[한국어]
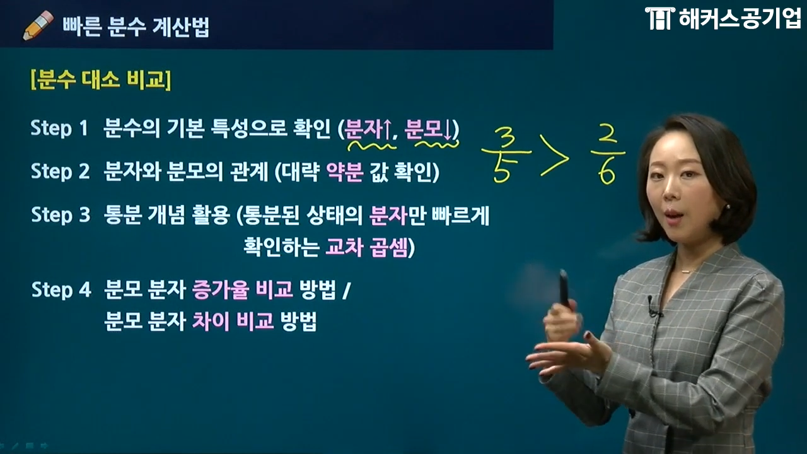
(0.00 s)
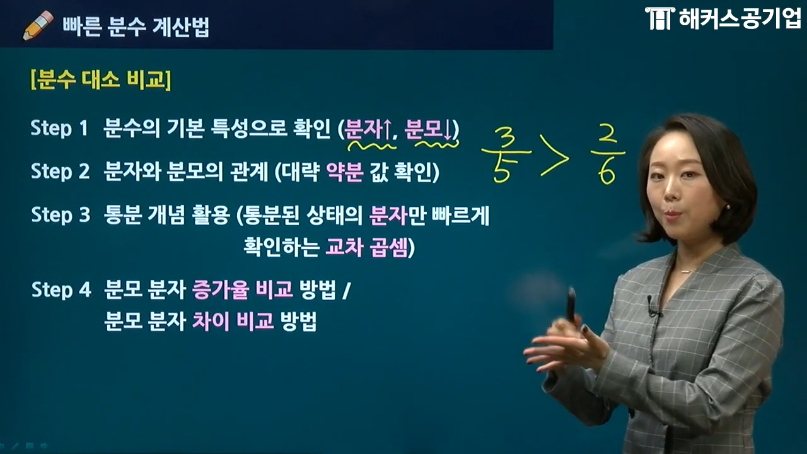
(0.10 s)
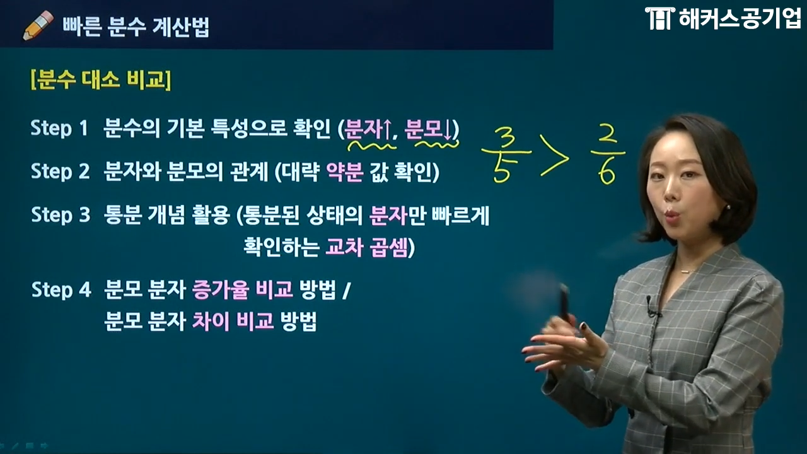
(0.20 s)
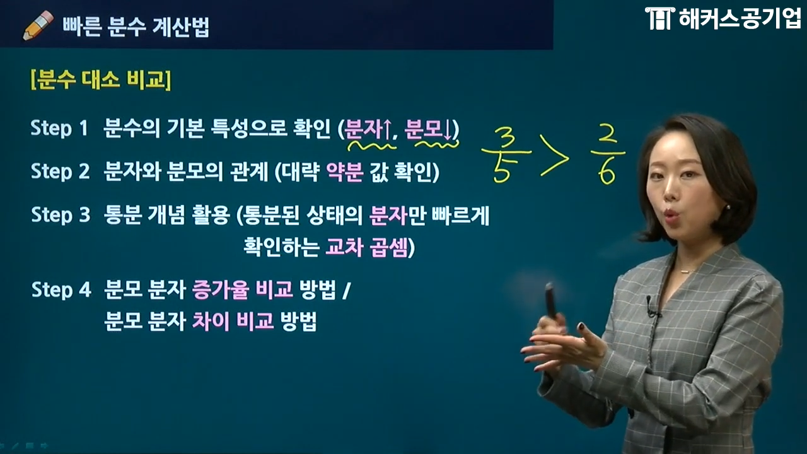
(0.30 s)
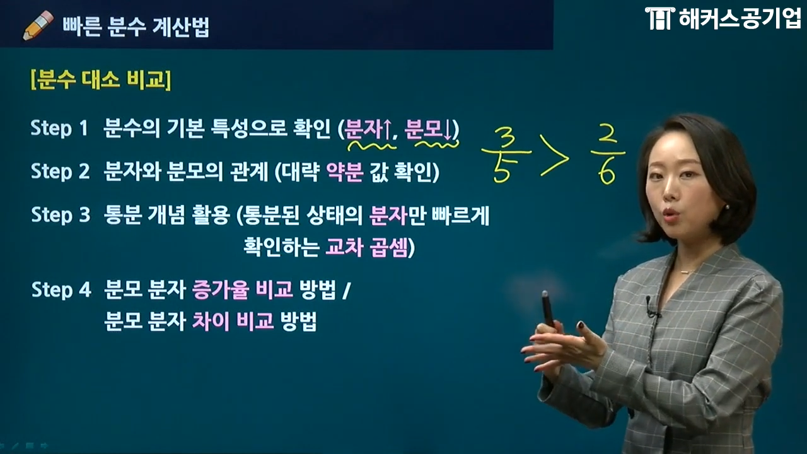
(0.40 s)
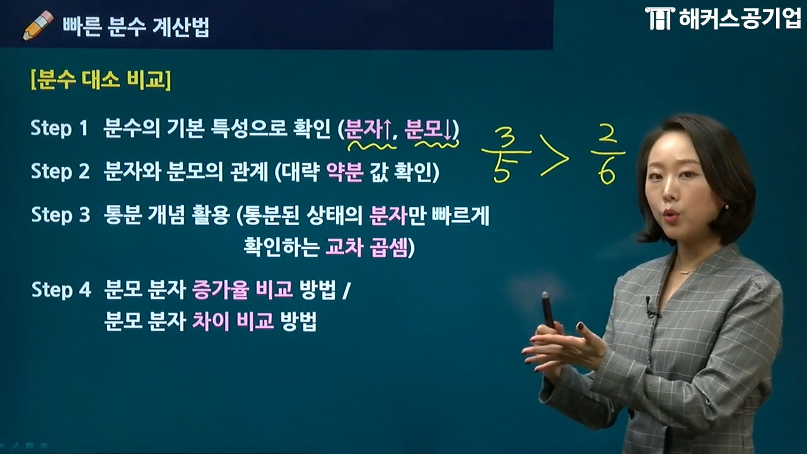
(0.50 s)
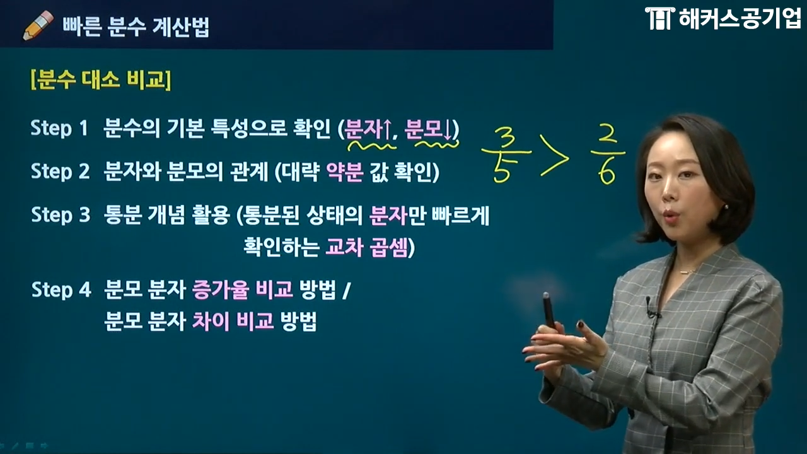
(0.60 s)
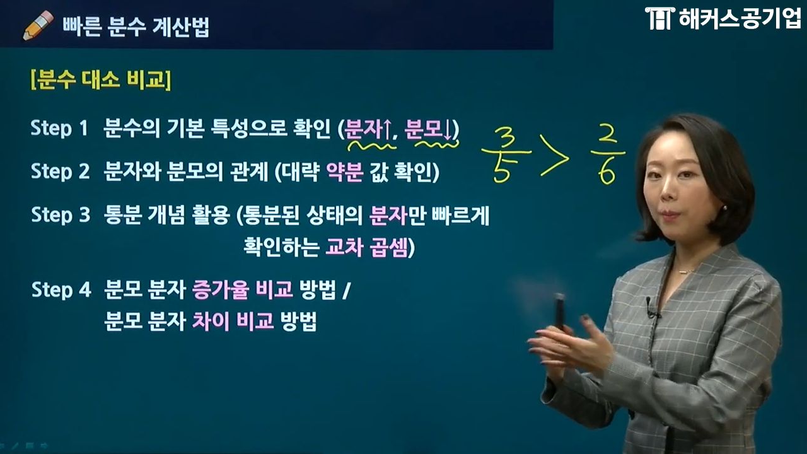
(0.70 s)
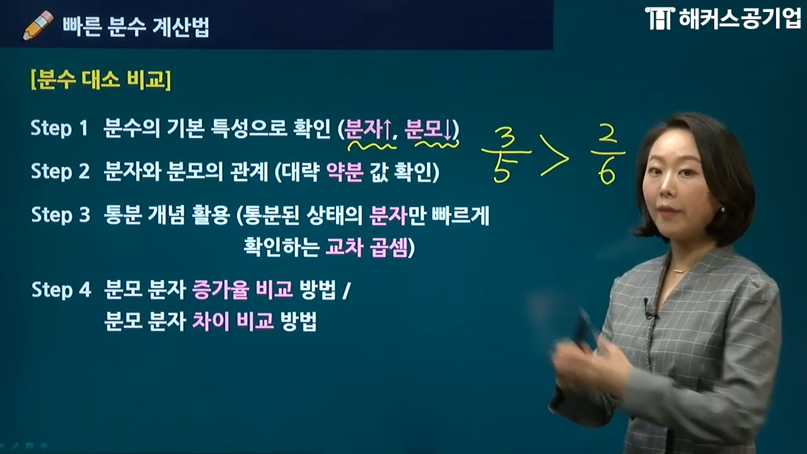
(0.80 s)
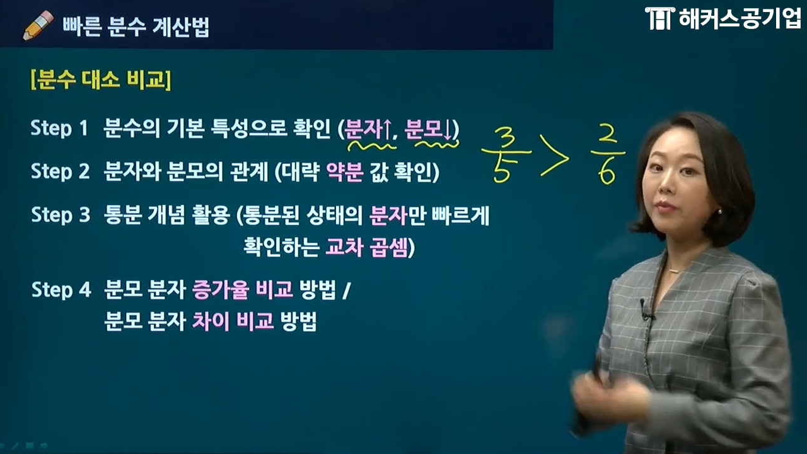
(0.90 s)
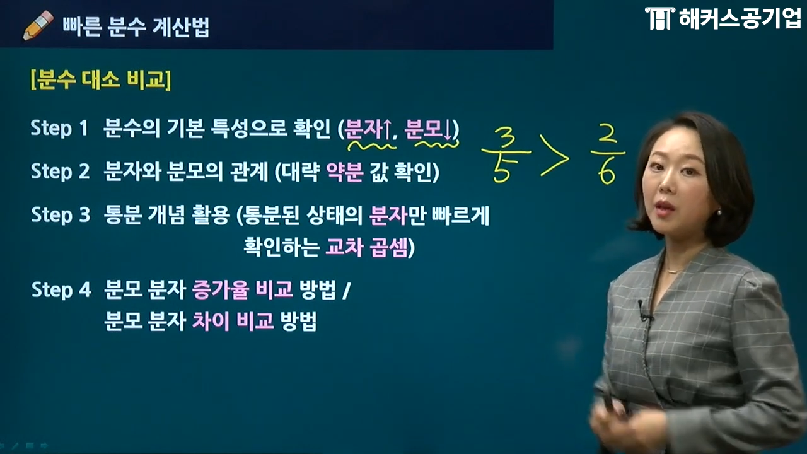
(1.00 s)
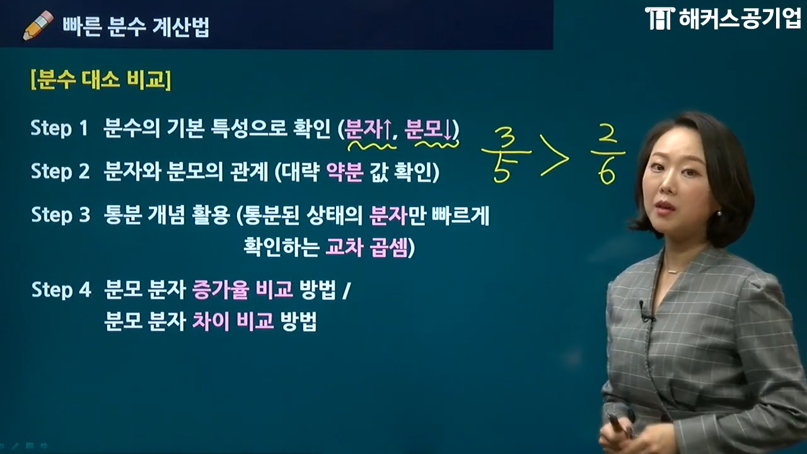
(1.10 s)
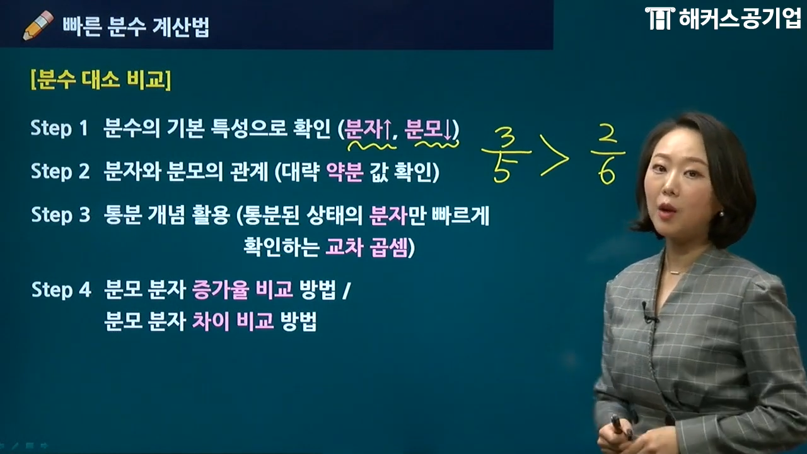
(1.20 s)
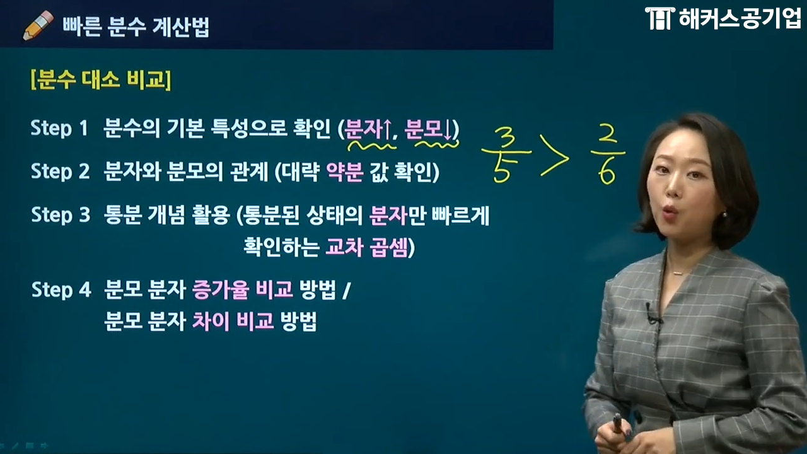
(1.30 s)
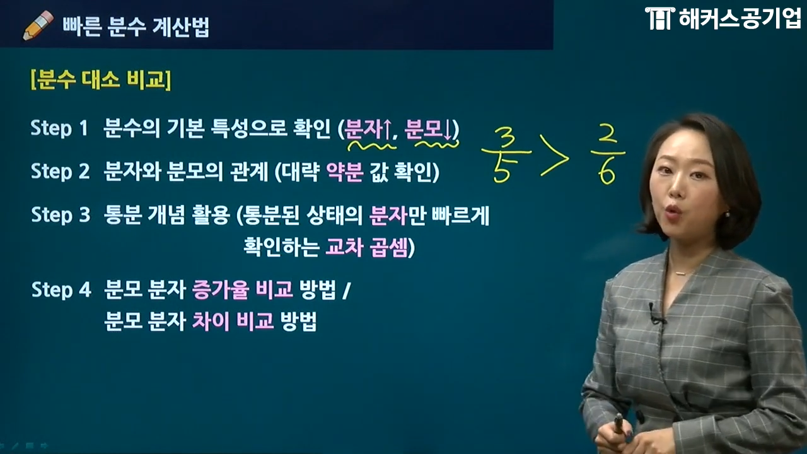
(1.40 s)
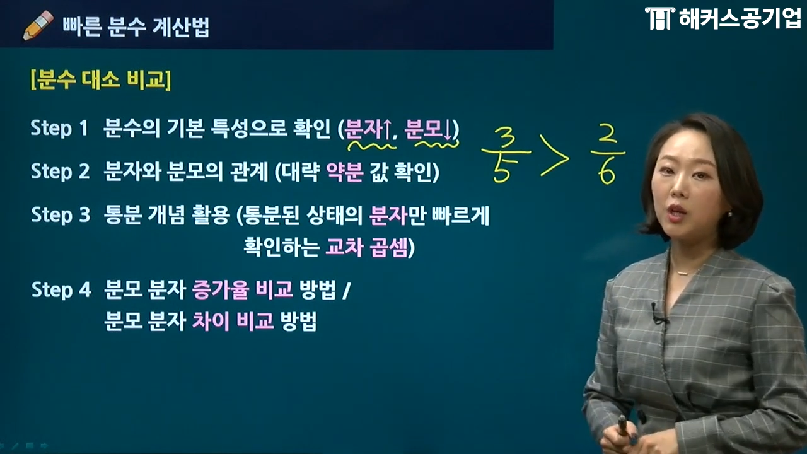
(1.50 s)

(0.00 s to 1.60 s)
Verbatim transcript: 모소 판단이라고